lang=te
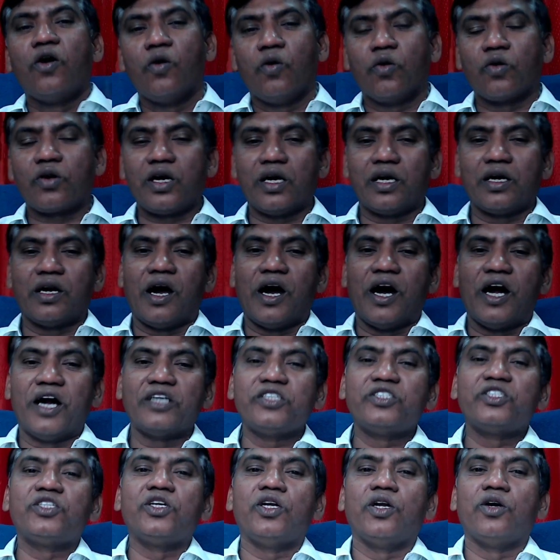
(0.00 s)
ఒక
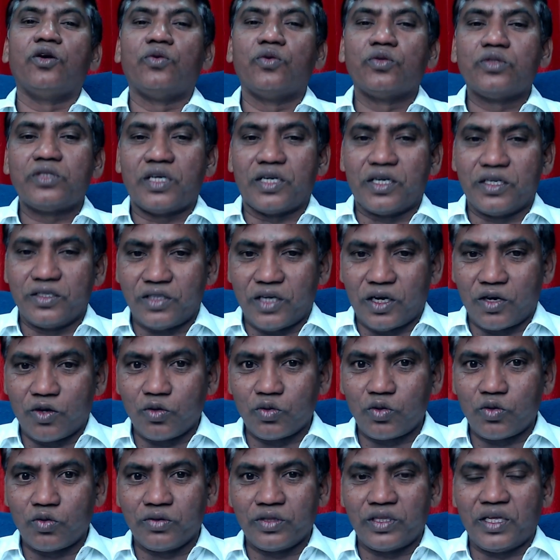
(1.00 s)
లాడ్జ్లో ఉంచడం
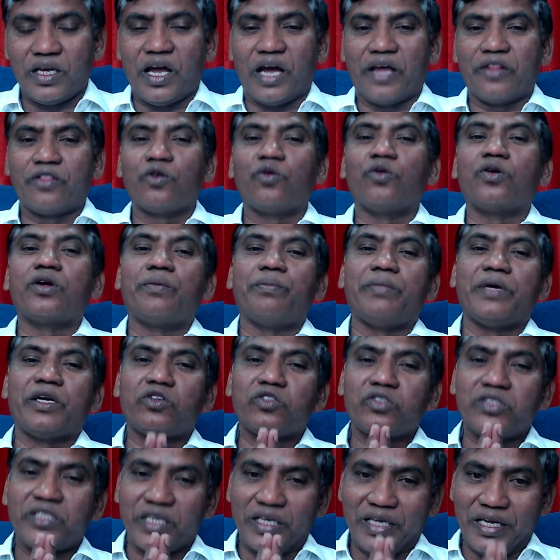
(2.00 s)
జరుగుతుంది అది కూడా
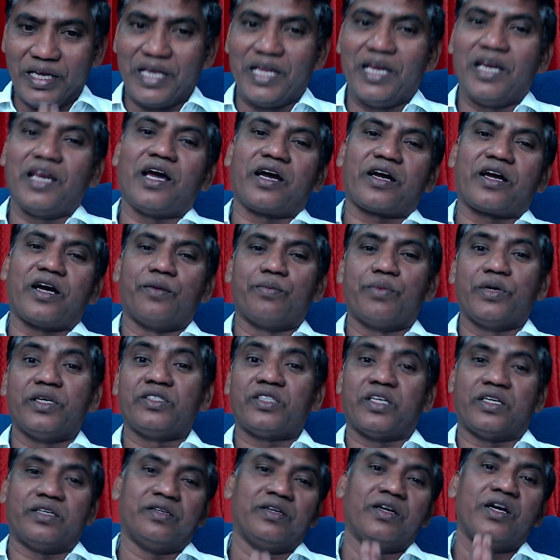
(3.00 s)
మీకు సింగిల్
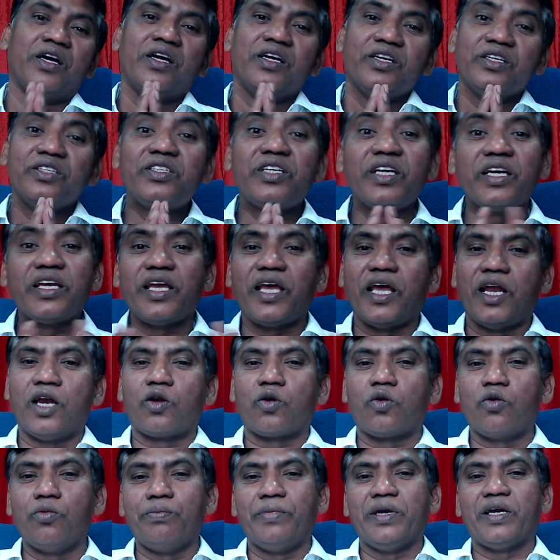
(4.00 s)
అకామిడేషన్ సింగిల్
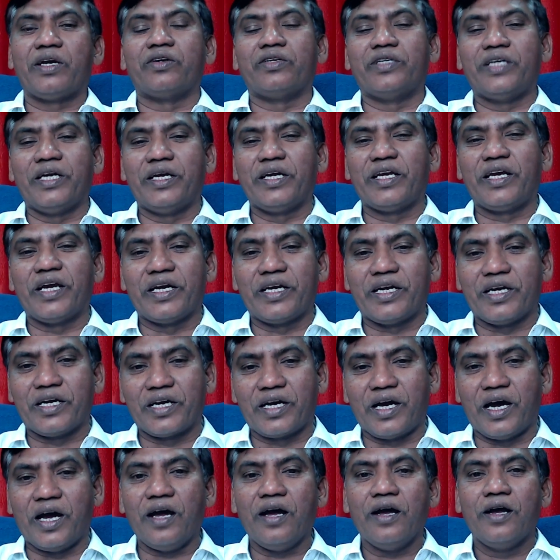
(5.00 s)
రూమ్ మీకు
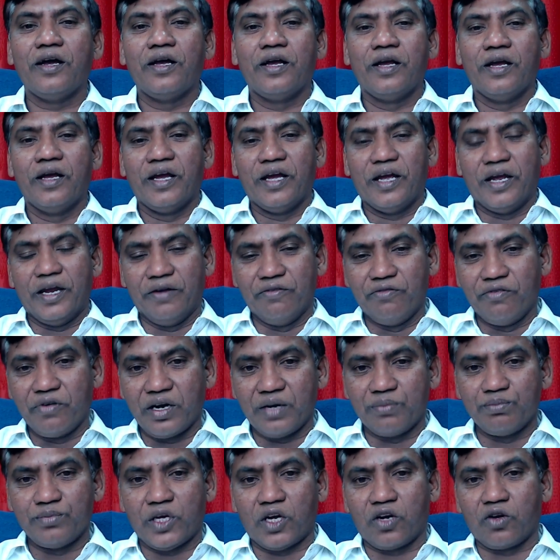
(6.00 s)
డెడికేటెడ్గా
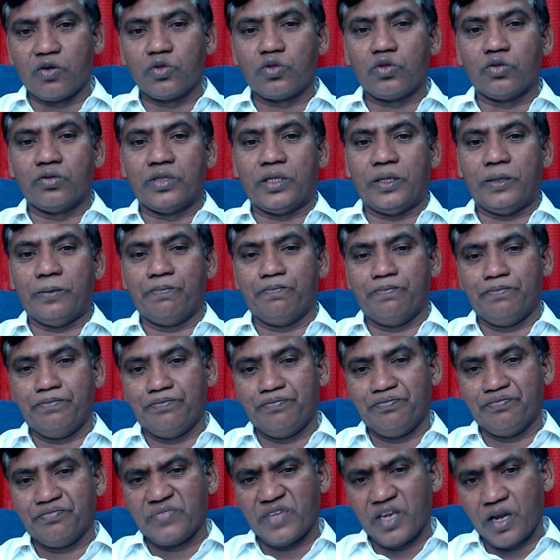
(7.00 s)
ఇవ్వడం జరుగుతుంది
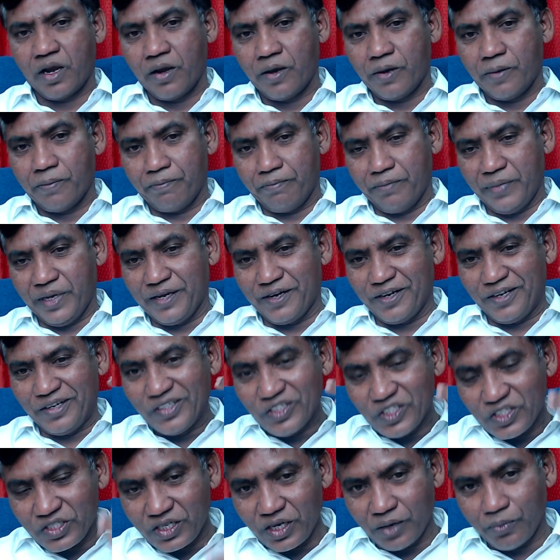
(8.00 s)
మీరు
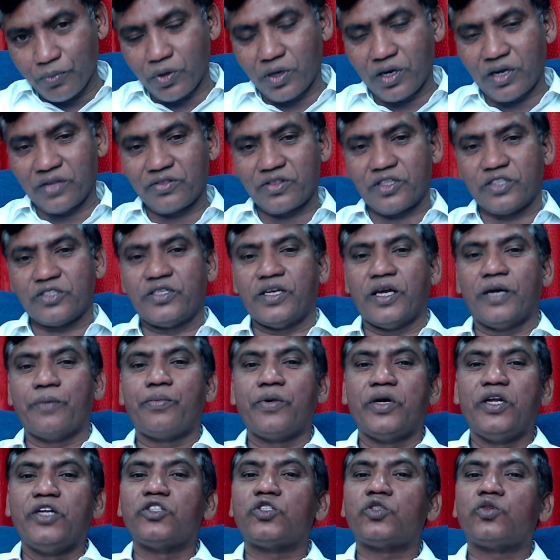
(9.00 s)
ఇష్టం ఉన్నంతసేపు
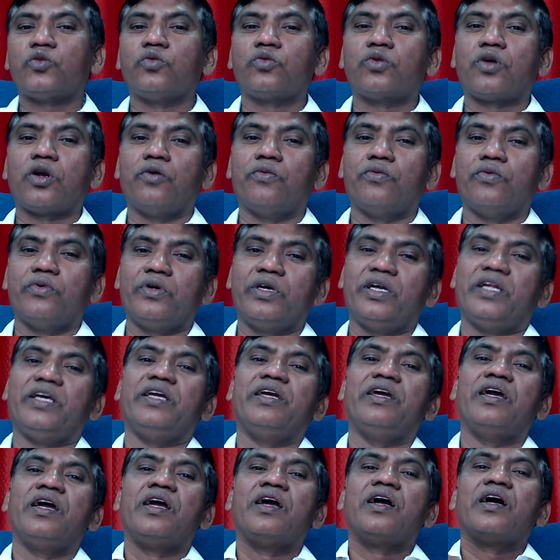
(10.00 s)
ఇన్స్టిట్యూట్లో ఉండి
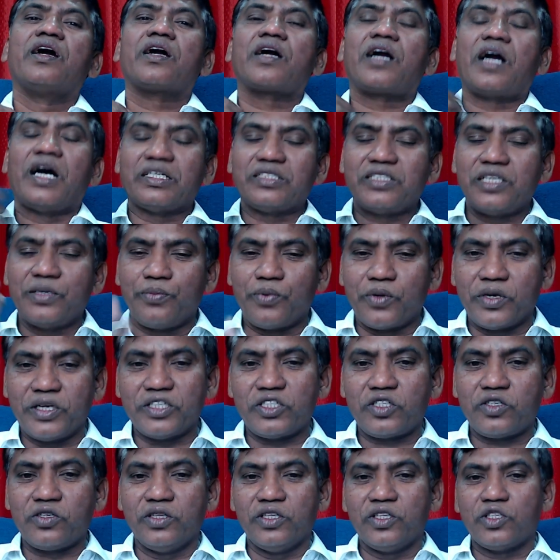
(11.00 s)
కాసేపు
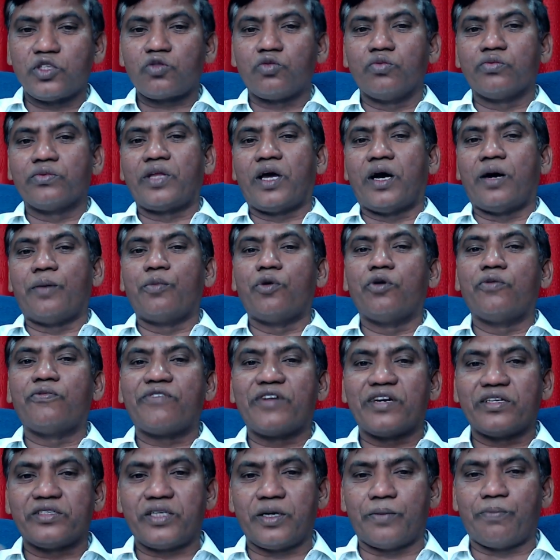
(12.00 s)
రెస్ట్ తీసుకుందాము
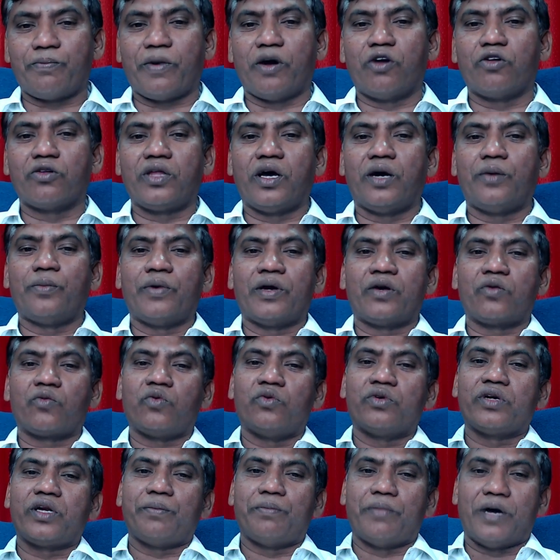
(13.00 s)
ఫ్రెష్ అప్ అవుదాము
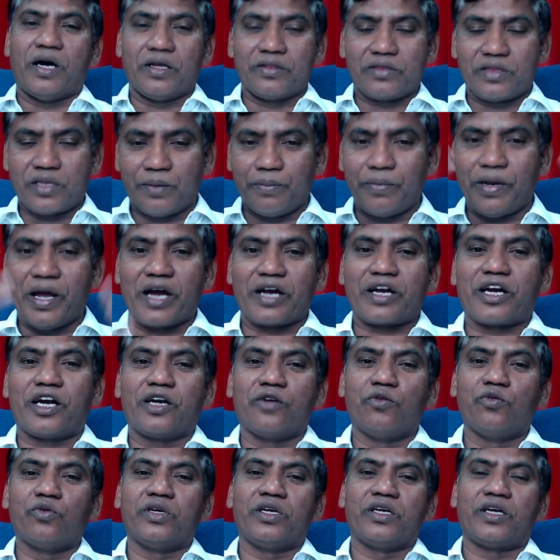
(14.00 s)
అనుకుంటే మాత్రమే అక్కడ
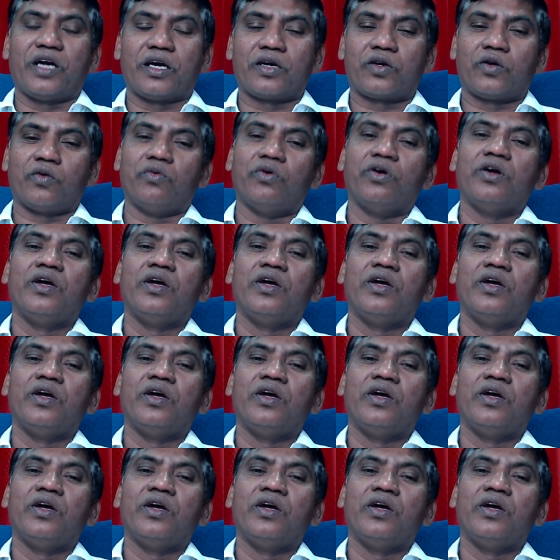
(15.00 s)
ఉండేటట్టు